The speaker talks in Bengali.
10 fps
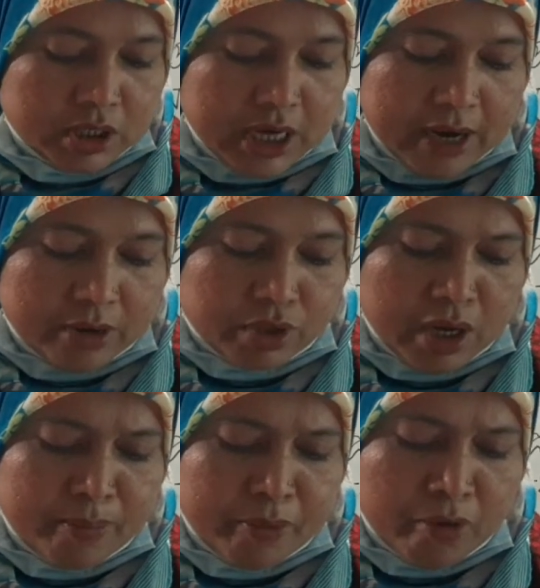
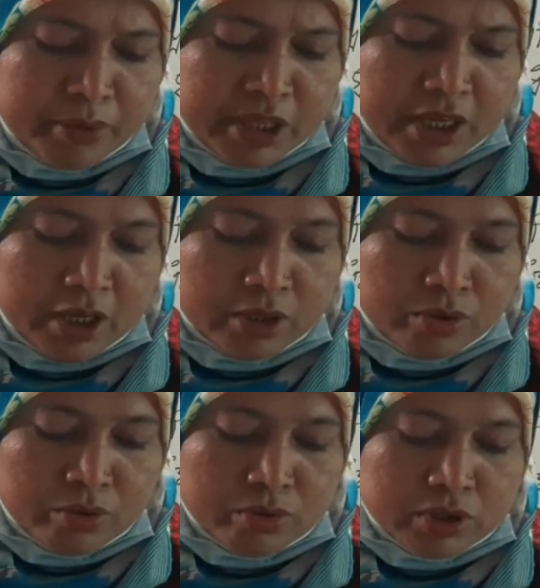সাঁওতাল প্রভৃতি
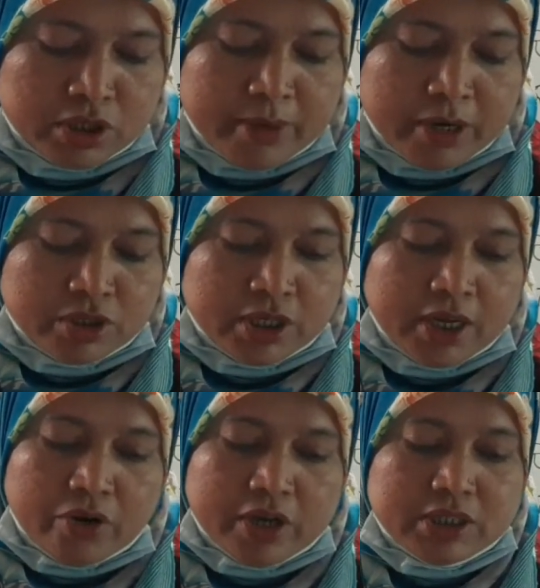হিন্দু গোষ্ঠীর
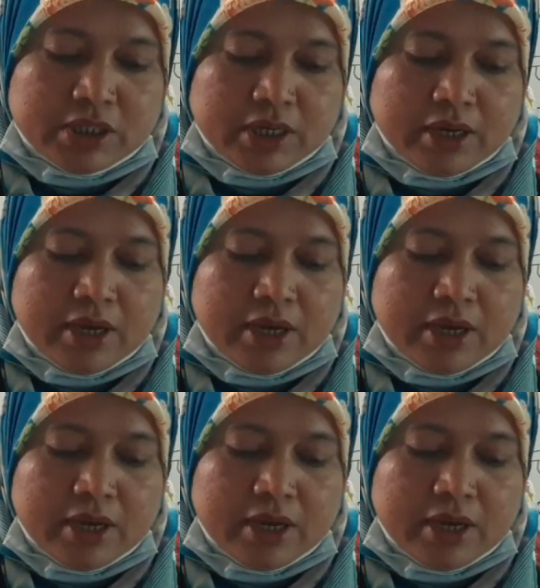মানুষের রয়েছে